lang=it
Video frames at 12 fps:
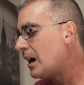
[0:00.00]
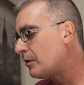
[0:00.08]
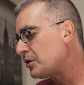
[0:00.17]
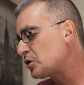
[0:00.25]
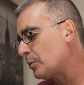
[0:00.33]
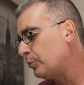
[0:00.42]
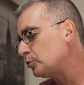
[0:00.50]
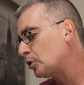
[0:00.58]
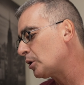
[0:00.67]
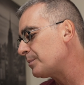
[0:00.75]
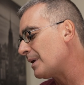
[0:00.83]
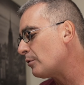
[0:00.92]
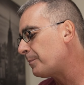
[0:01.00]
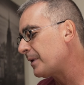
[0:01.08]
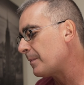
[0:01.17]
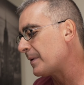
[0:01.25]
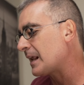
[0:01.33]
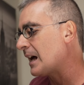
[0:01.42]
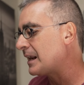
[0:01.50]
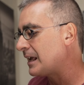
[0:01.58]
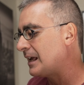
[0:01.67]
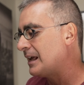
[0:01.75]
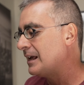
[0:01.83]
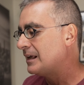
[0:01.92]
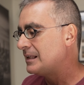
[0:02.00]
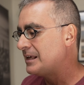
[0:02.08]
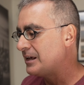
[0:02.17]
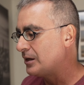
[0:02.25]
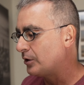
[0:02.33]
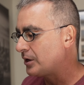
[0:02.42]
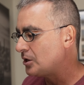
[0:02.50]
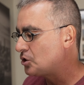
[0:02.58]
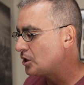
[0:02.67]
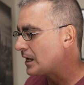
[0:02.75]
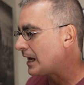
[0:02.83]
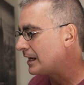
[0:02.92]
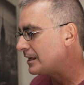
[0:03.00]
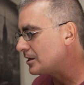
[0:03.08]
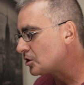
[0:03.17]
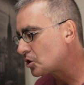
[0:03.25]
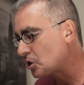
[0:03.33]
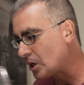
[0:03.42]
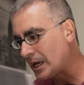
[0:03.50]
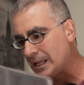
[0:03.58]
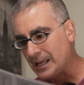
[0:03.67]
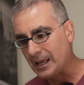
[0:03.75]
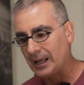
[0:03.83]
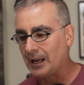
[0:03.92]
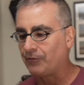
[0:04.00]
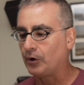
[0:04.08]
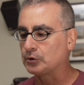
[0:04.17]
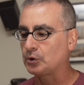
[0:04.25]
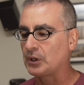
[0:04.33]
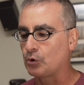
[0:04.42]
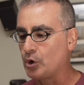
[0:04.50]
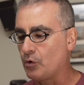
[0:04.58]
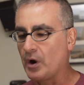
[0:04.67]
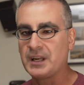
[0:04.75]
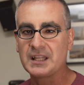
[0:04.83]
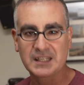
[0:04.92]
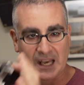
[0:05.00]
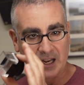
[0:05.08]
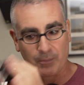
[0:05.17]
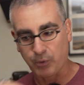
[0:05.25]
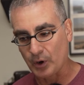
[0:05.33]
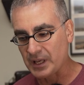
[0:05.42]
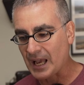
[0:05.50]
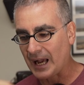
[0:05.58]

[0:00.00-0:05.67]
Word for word: A questo punto dobbiamo preparare gli originali, scegli la foto da cui vuoi iniziare, puoi